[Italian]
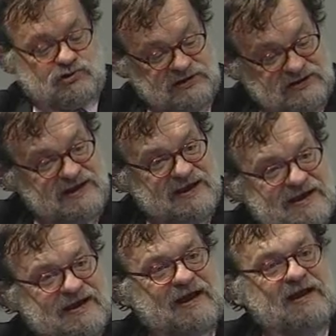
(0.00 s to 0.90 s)
Cioè l'idea
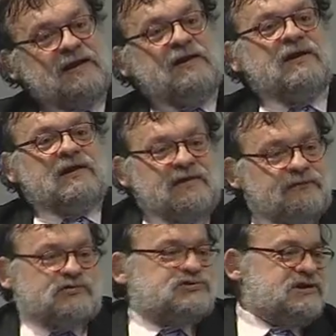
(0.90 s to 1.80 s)
era che
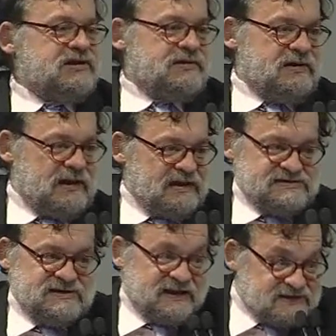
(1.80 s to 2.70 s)
fosse,
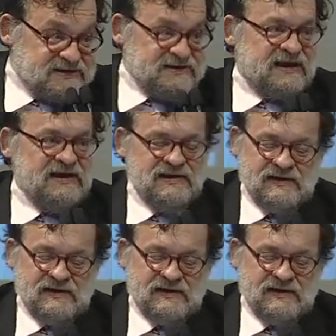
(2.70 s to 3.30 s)
anzi che sia,